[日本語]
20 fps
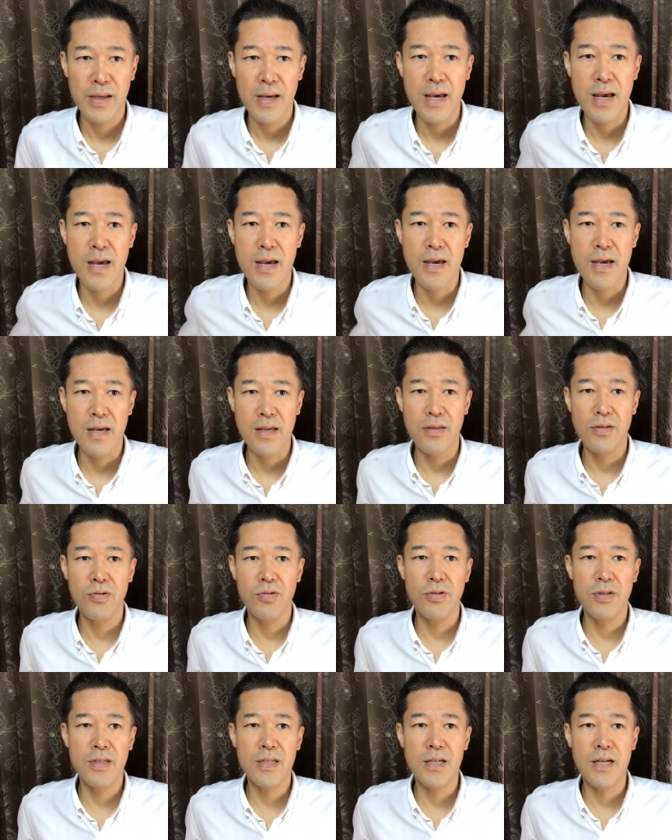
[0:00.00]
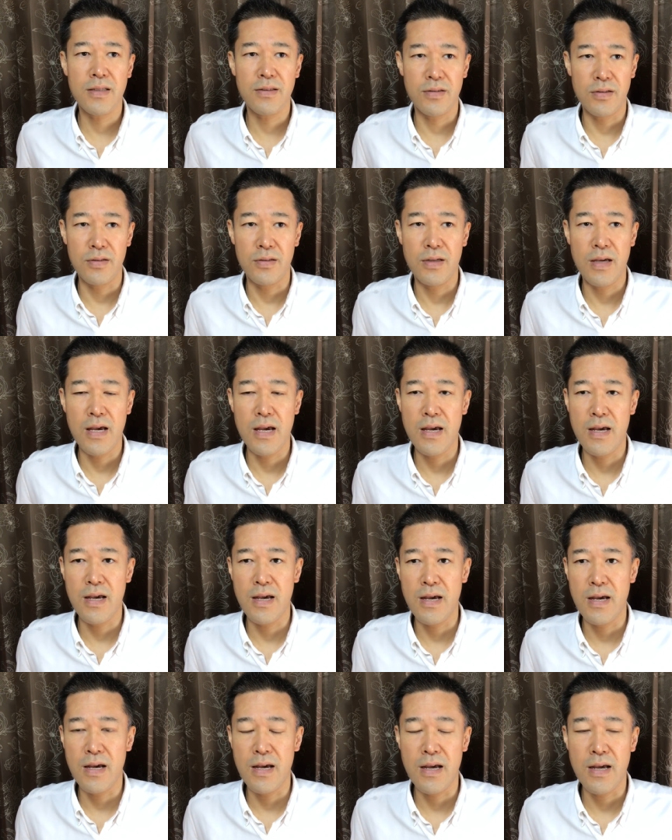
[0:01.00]
え11月、
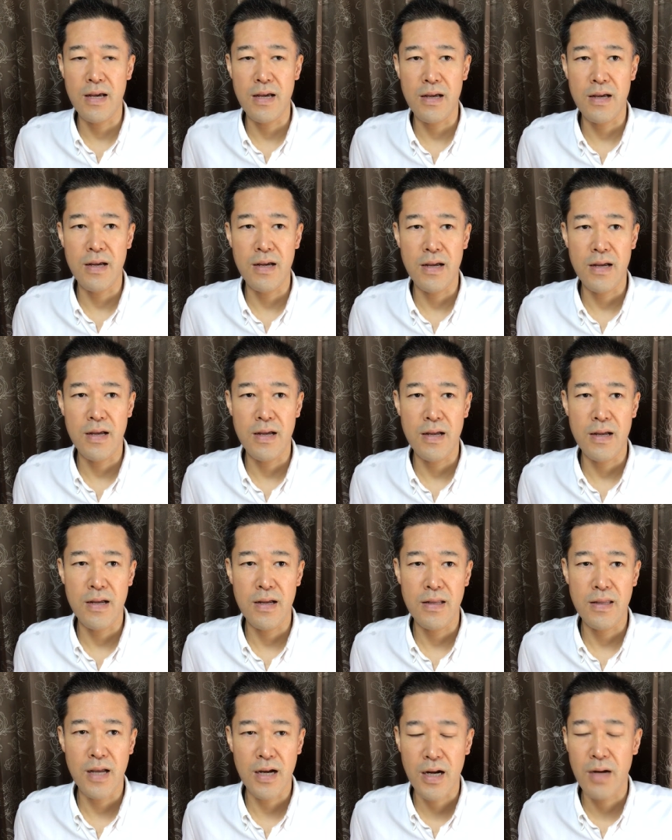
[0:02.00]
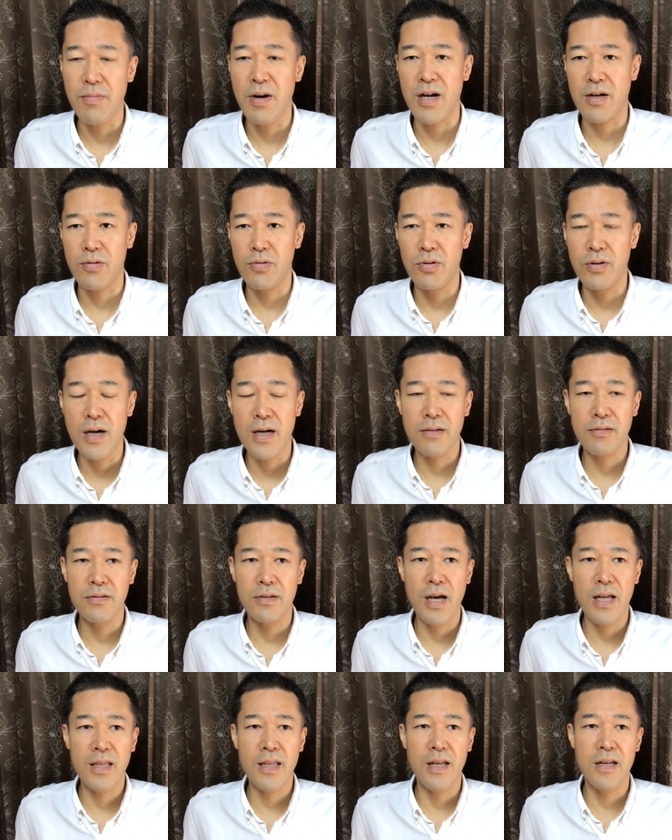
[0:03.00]
えー半ば後
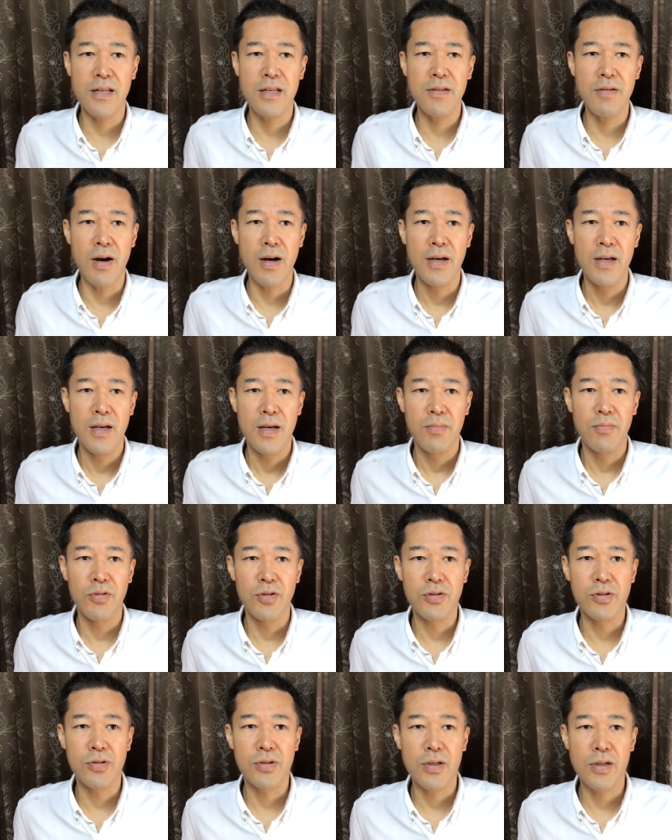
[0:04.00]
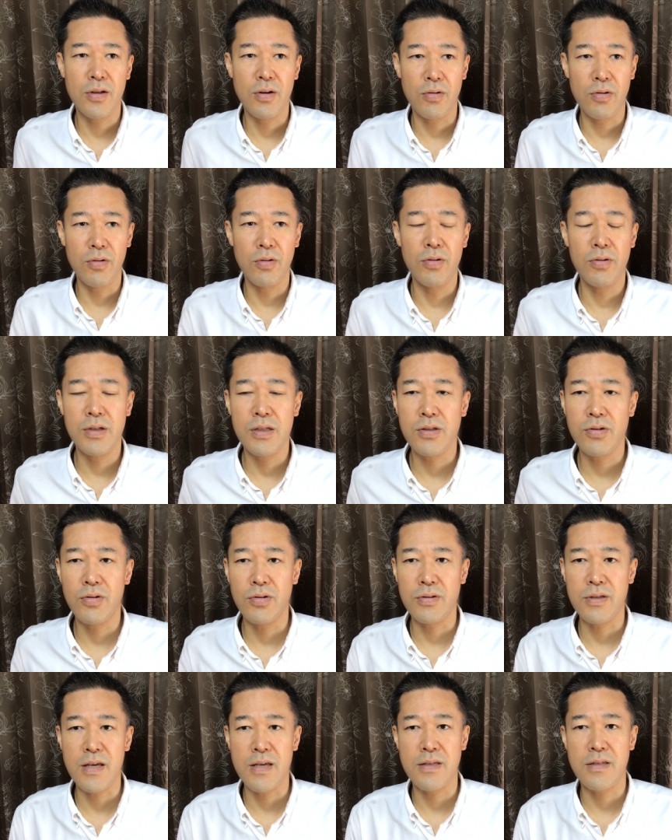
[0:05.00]
半あたりにはもう10キロの方に
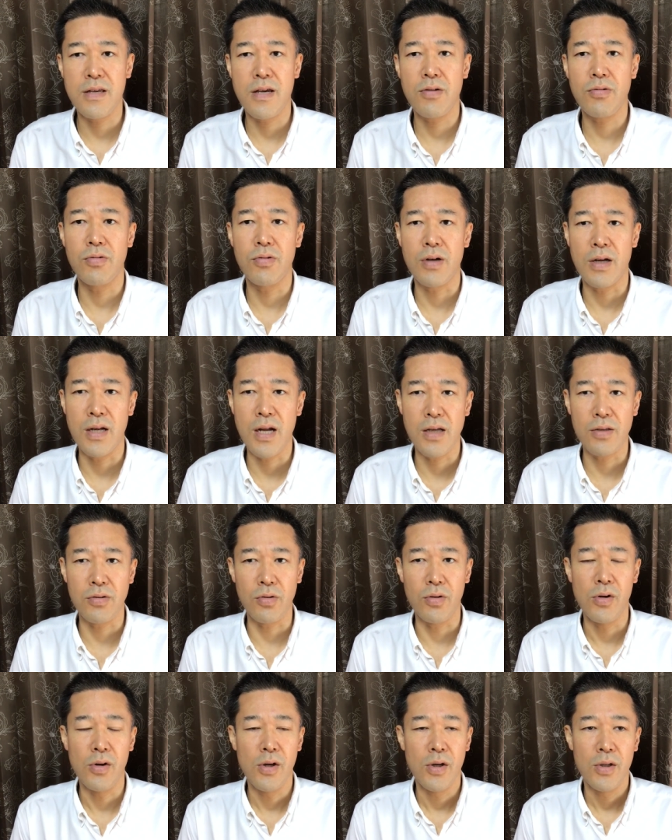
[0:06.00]
挑戦していこうかなと